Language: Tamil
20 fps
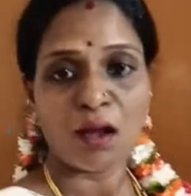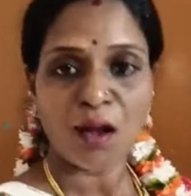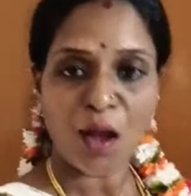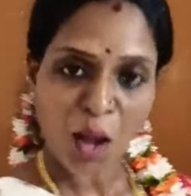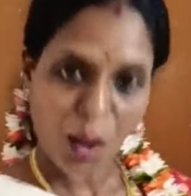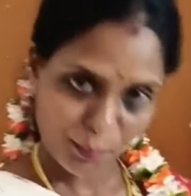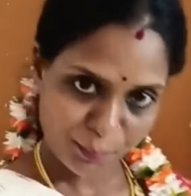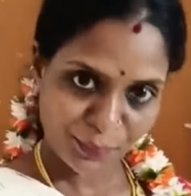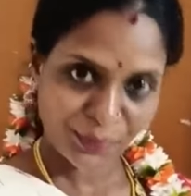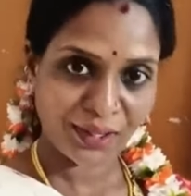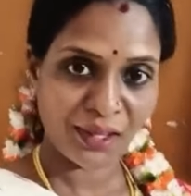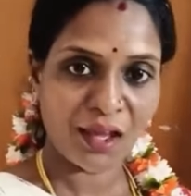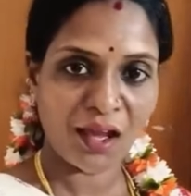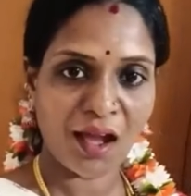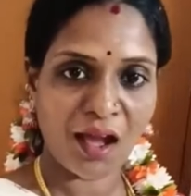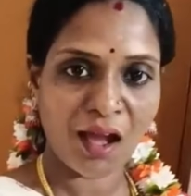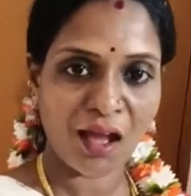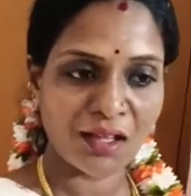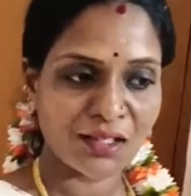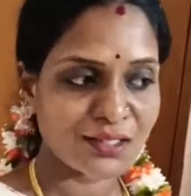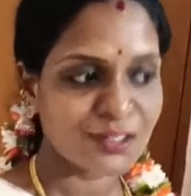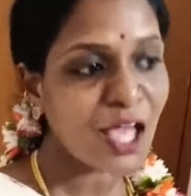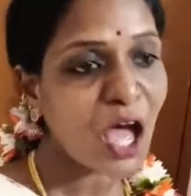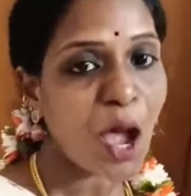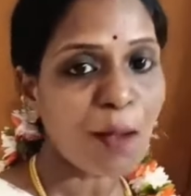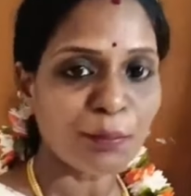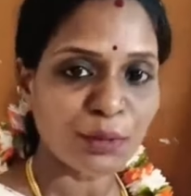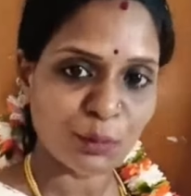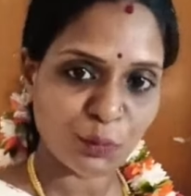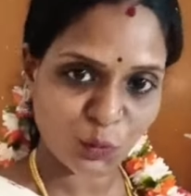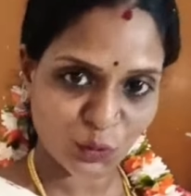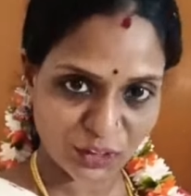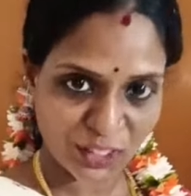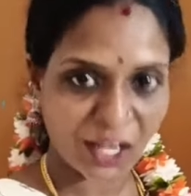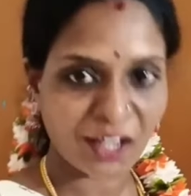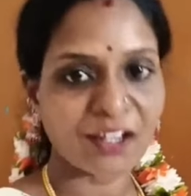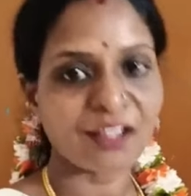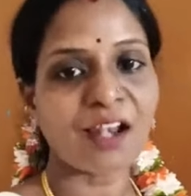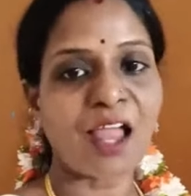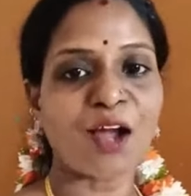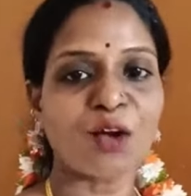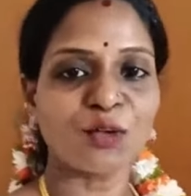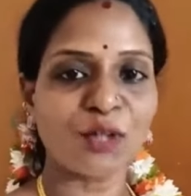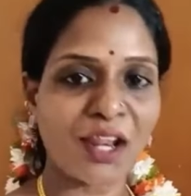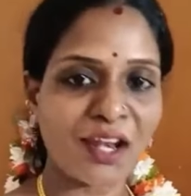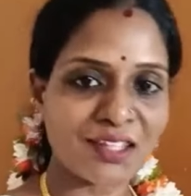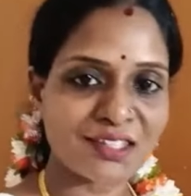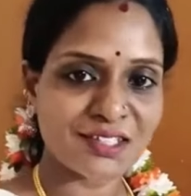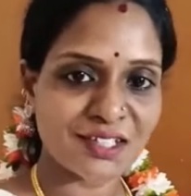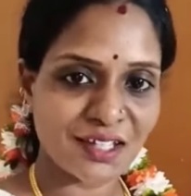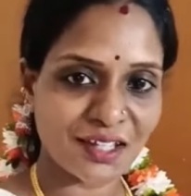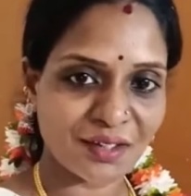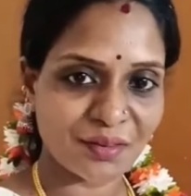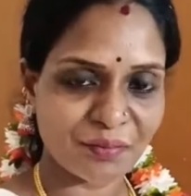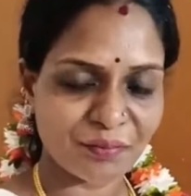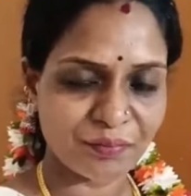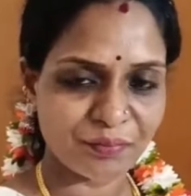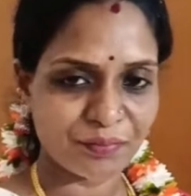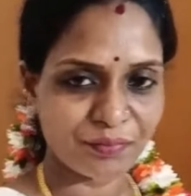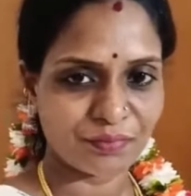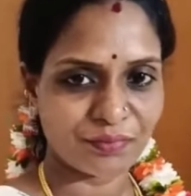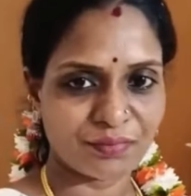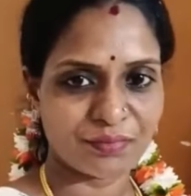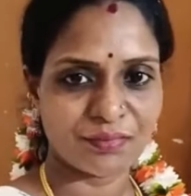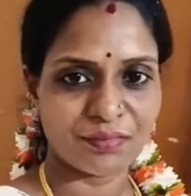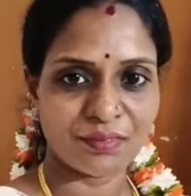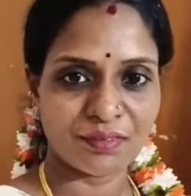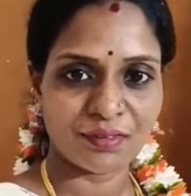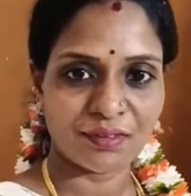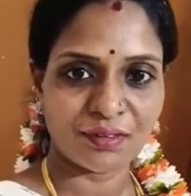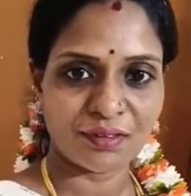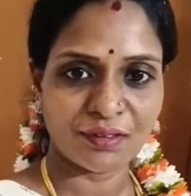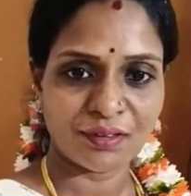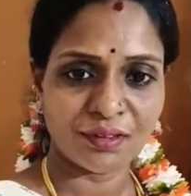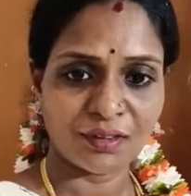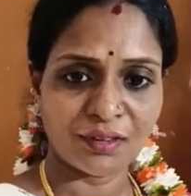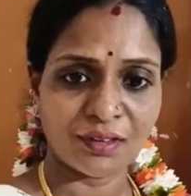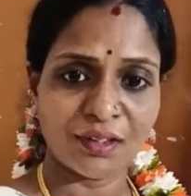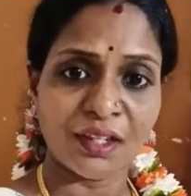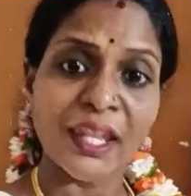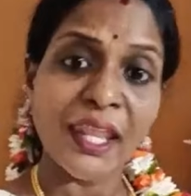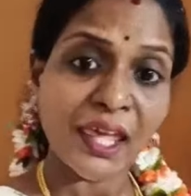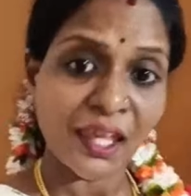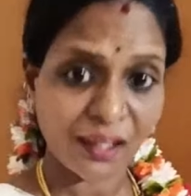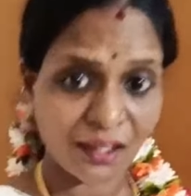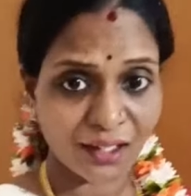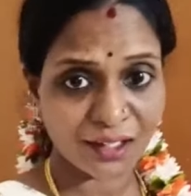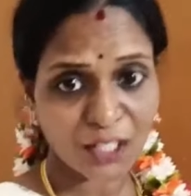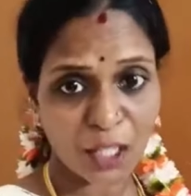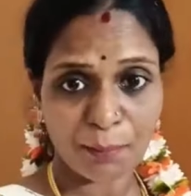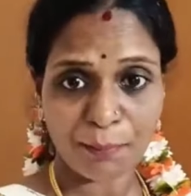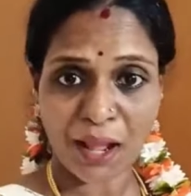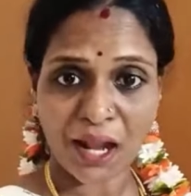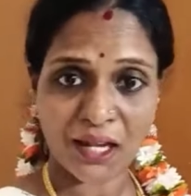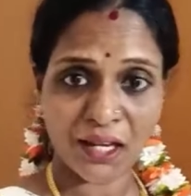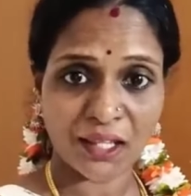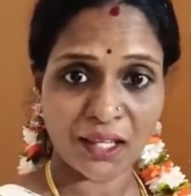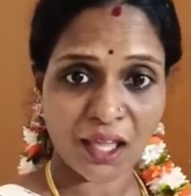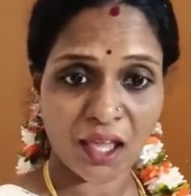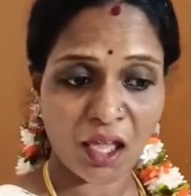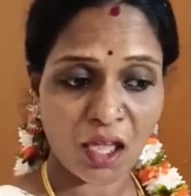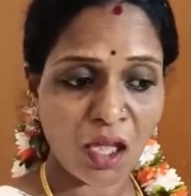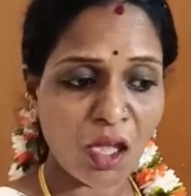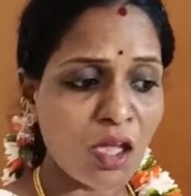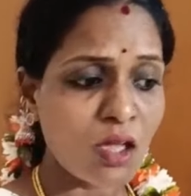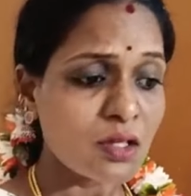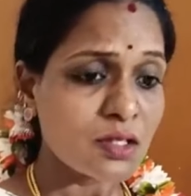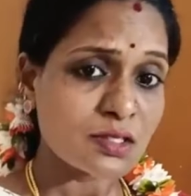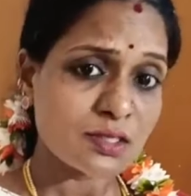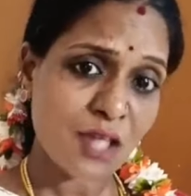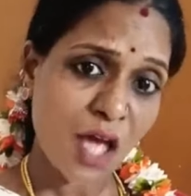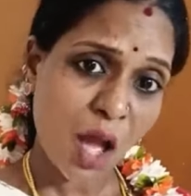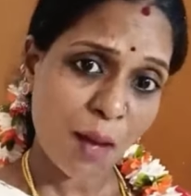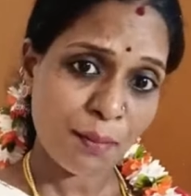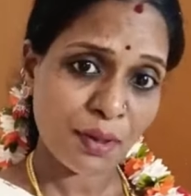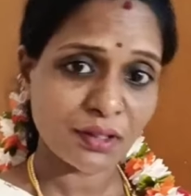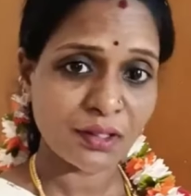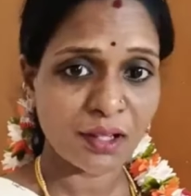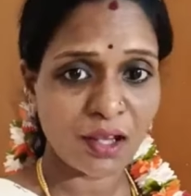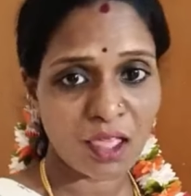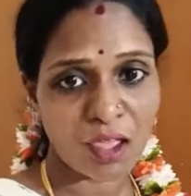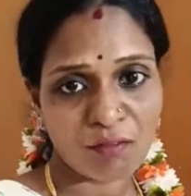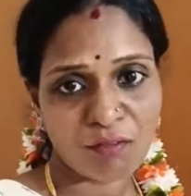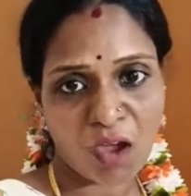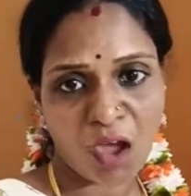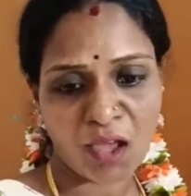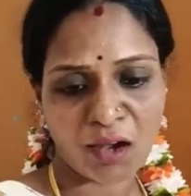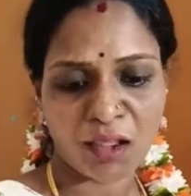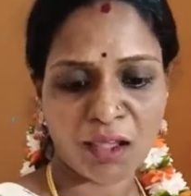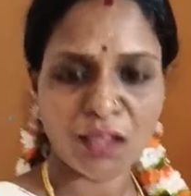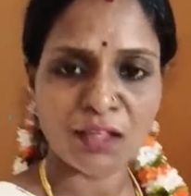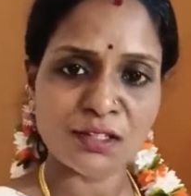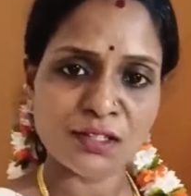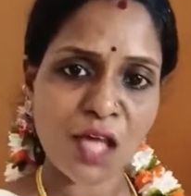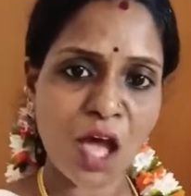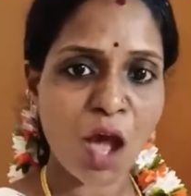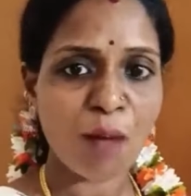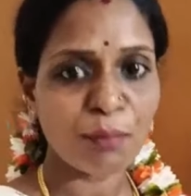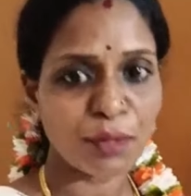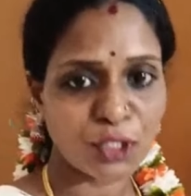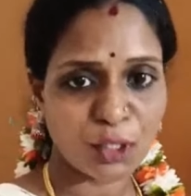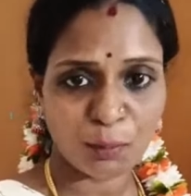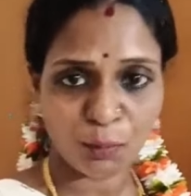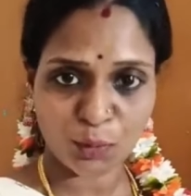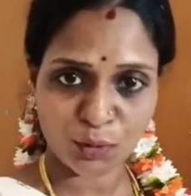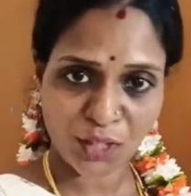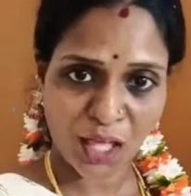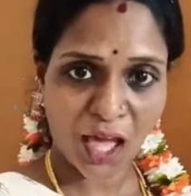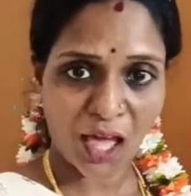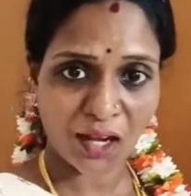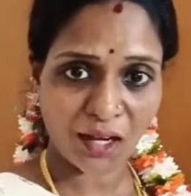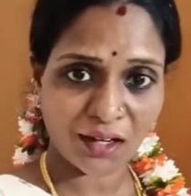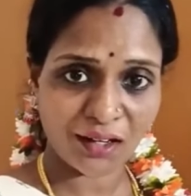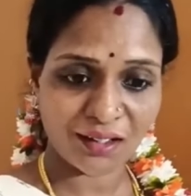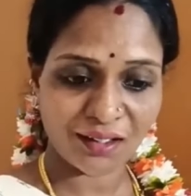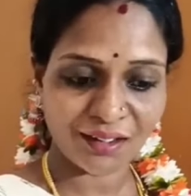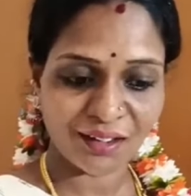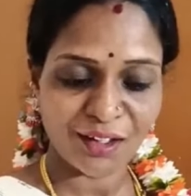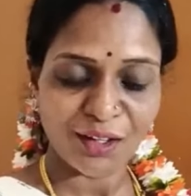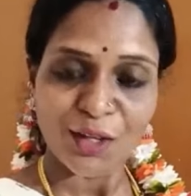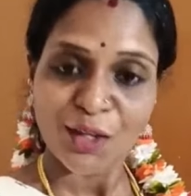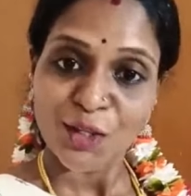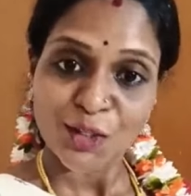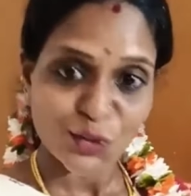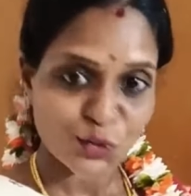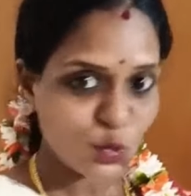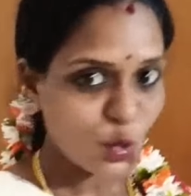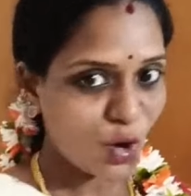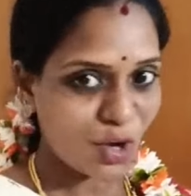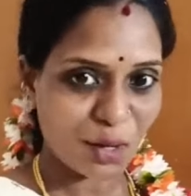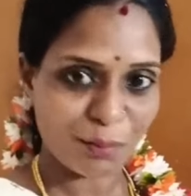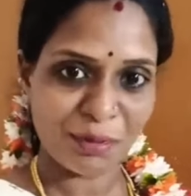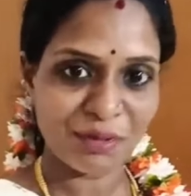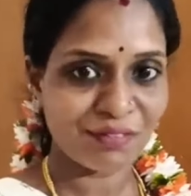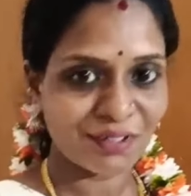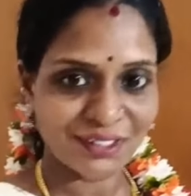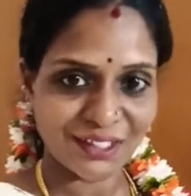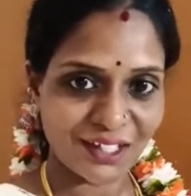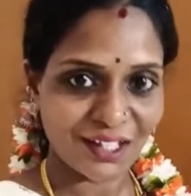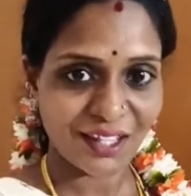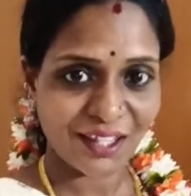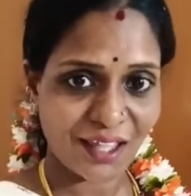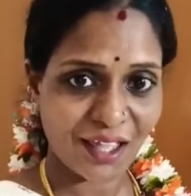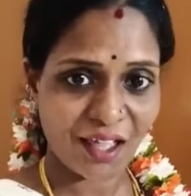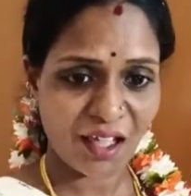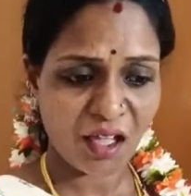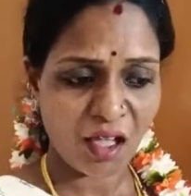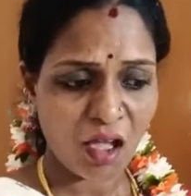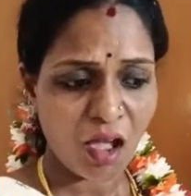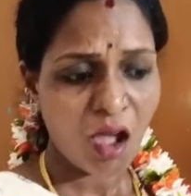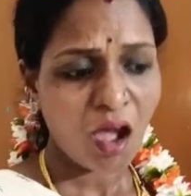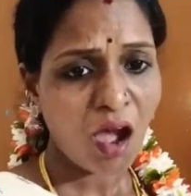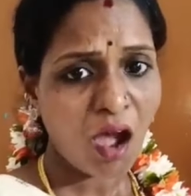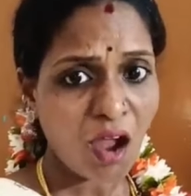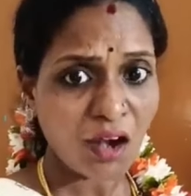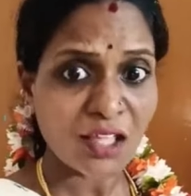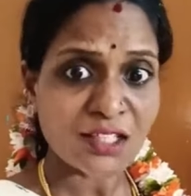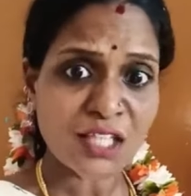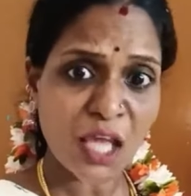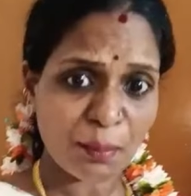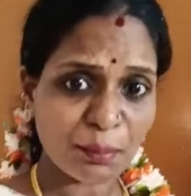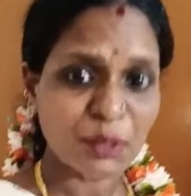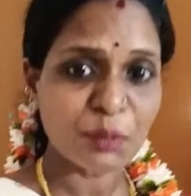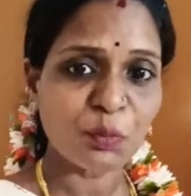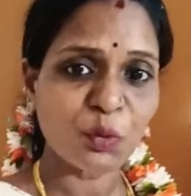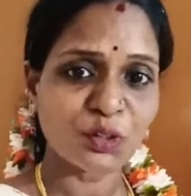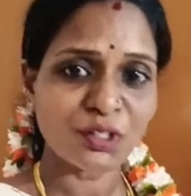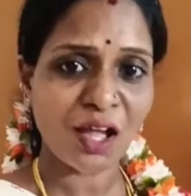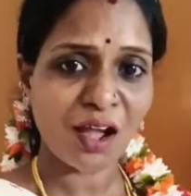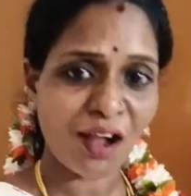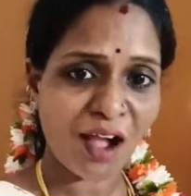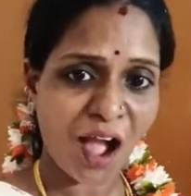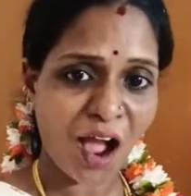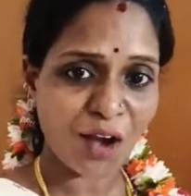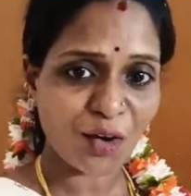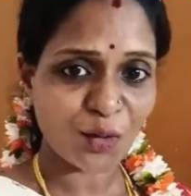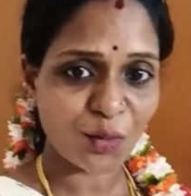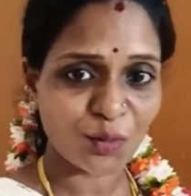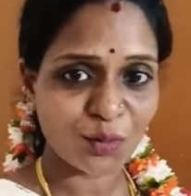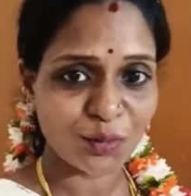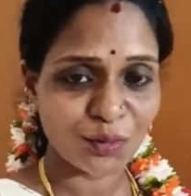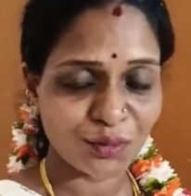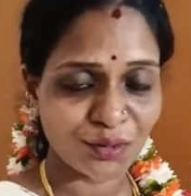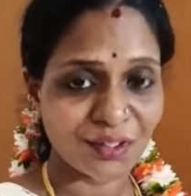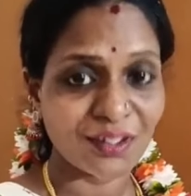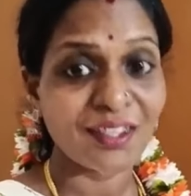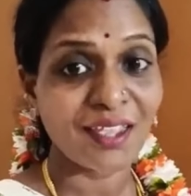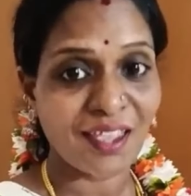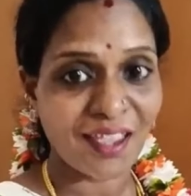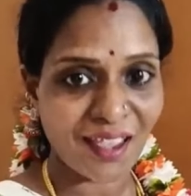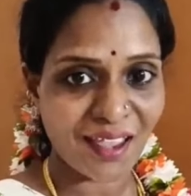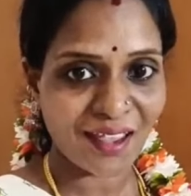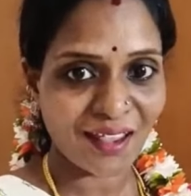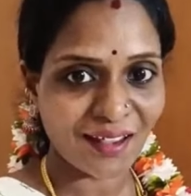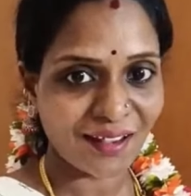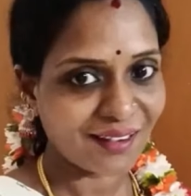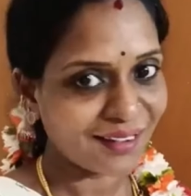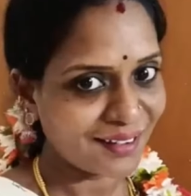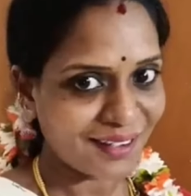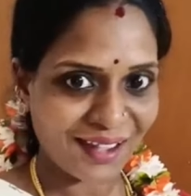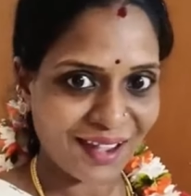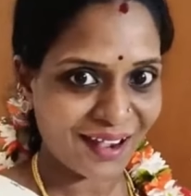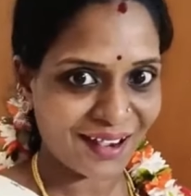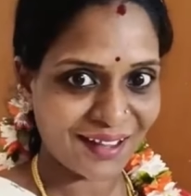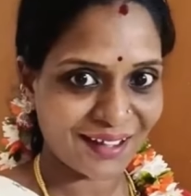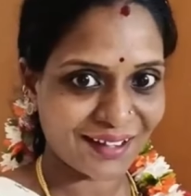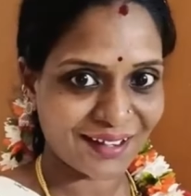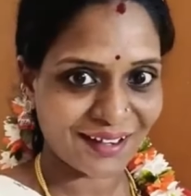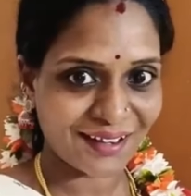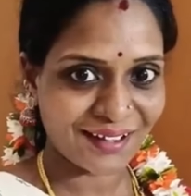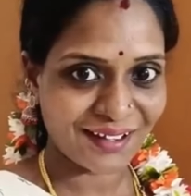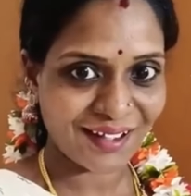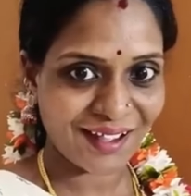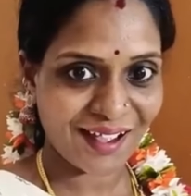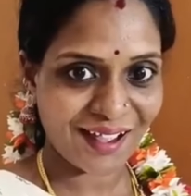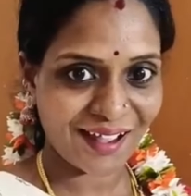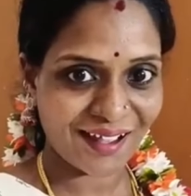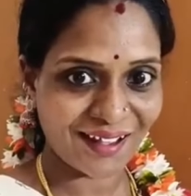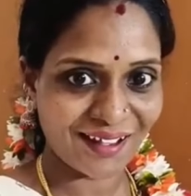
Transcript: அப்படியா சாமந்தி பூவை தேடுறீங்களாக்குன்னு நினைச்சேன் சாமந்தி பூவா நீங்க தானே பண்ணிய சாமத்துல வாரேன் சாமந்தி பூ தாரேன்னு சொன்னபடி வந்துட்டிய ஆனா சாமந்தி பூவை தான் காணும் ஏன் கிடைக்கலையா